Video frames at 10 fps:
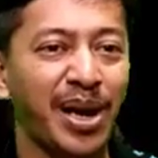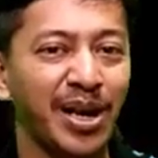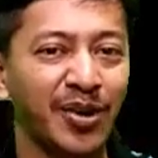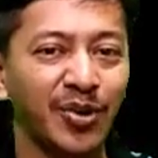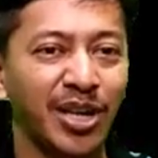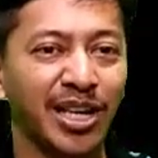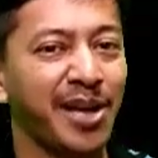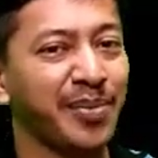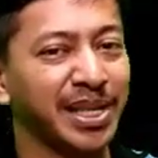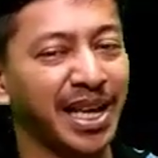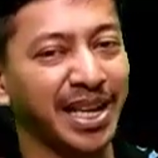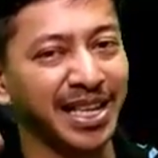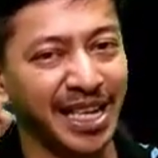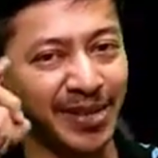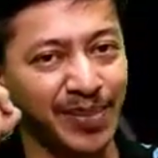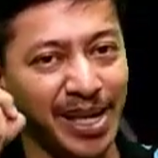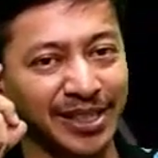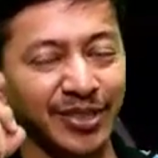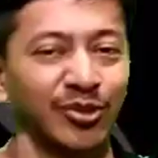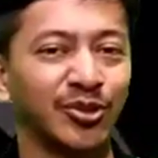perlu yang namanya
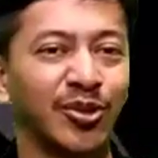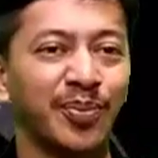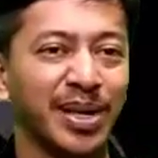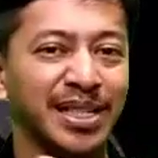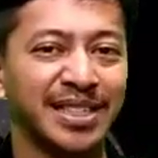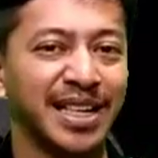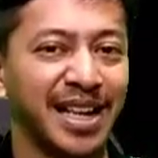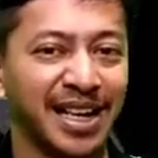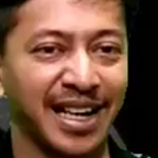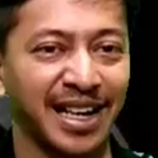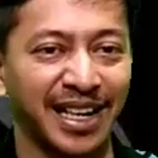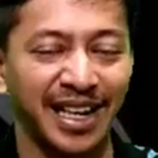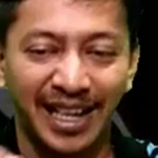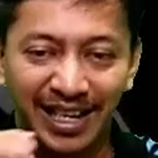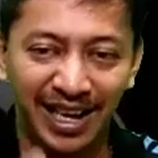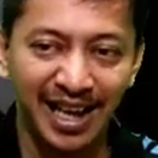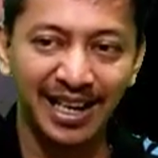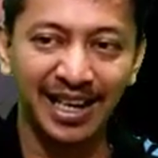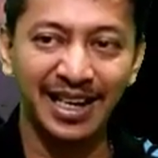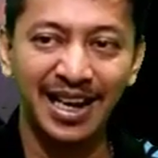hikmat untuk merencanakan
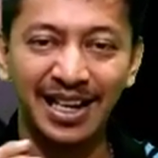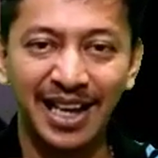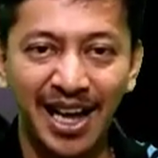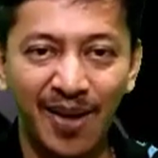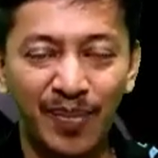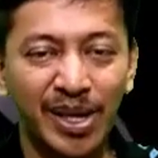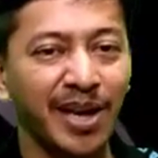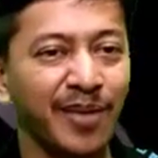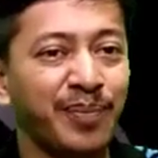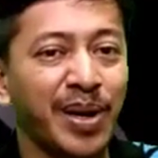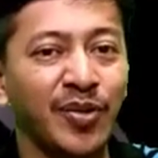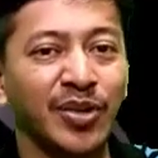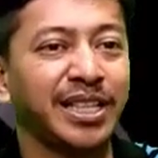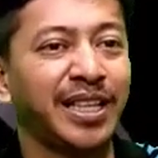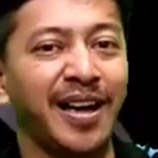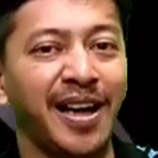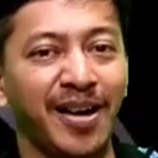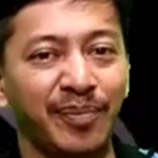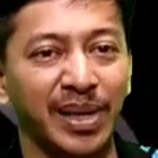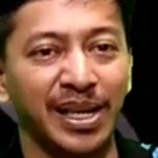langkah-langkah apa yang perlu kita
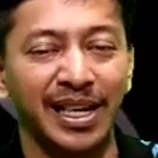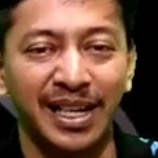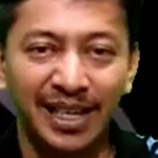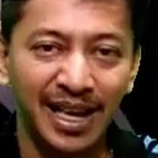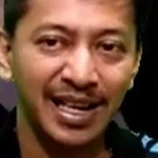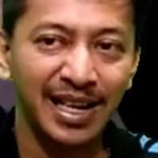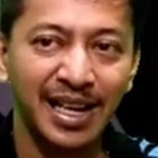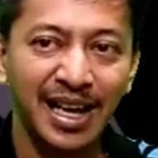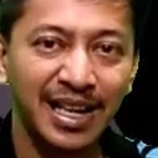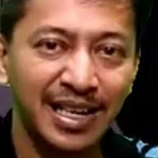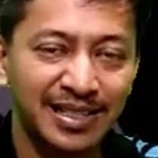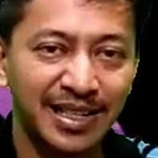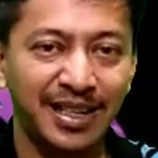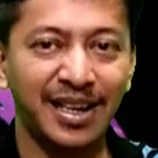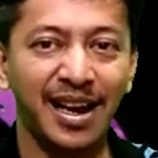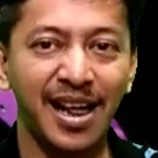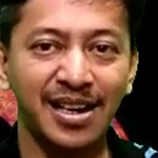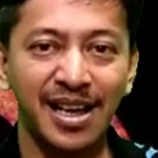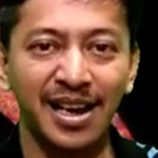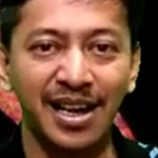ambil, langkah-langkah
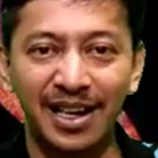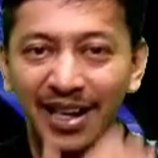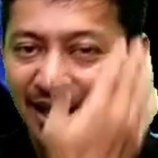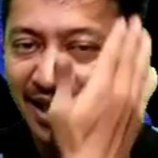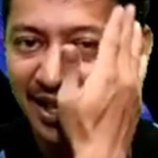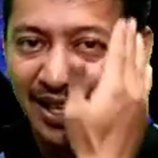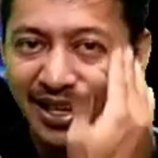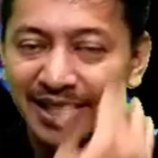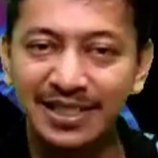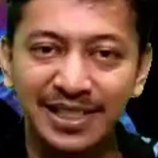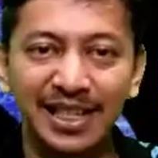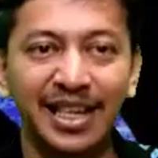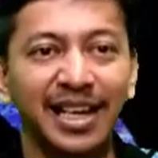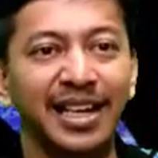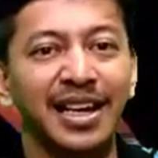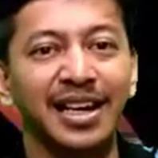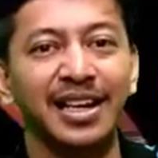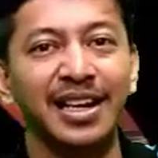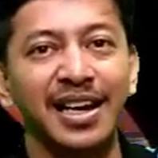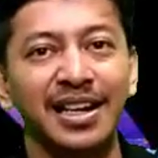sederhana, langkah-langkah yang kecil,
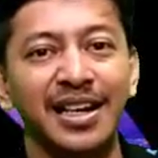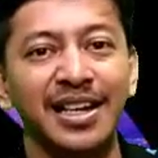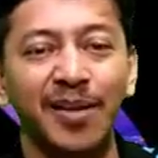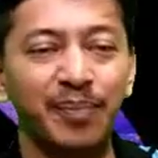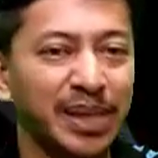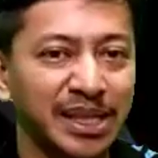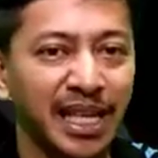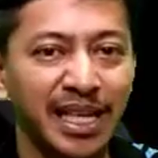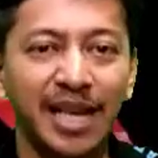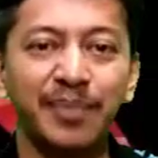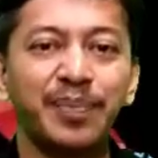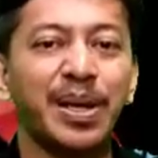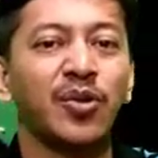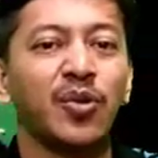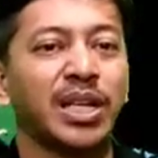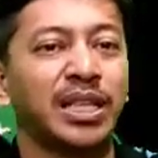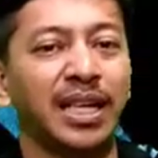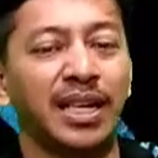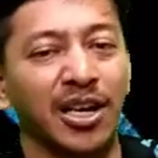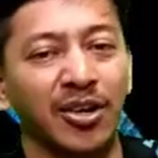langkah-langkah yang penting yang perlu
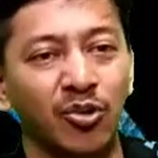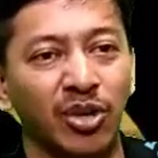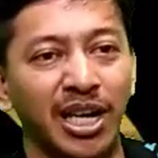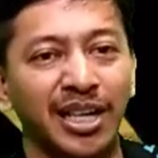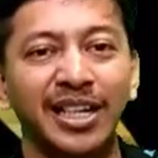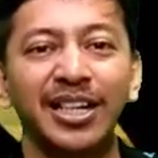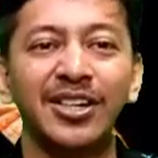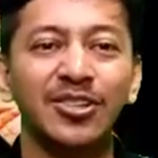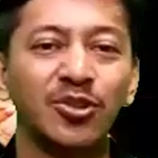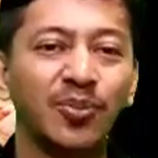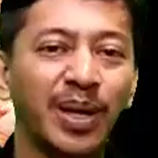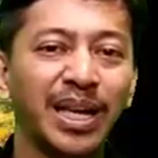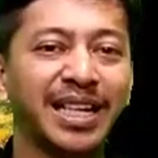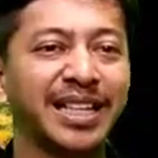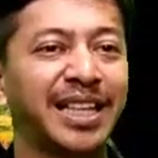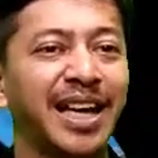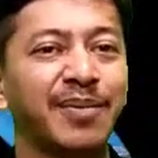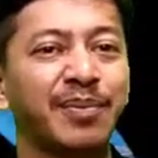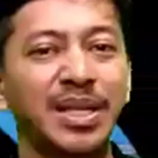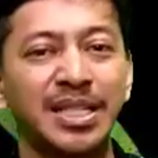kita lakukan supaya
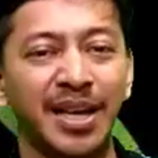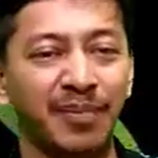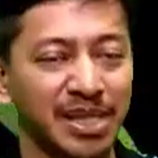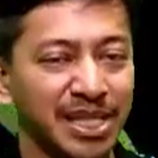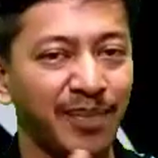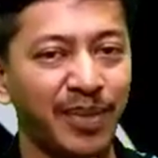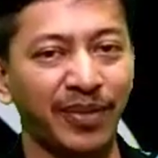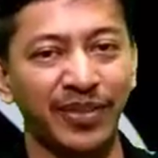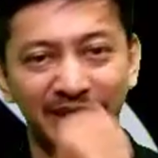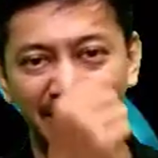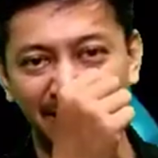kita bisa mencapai visi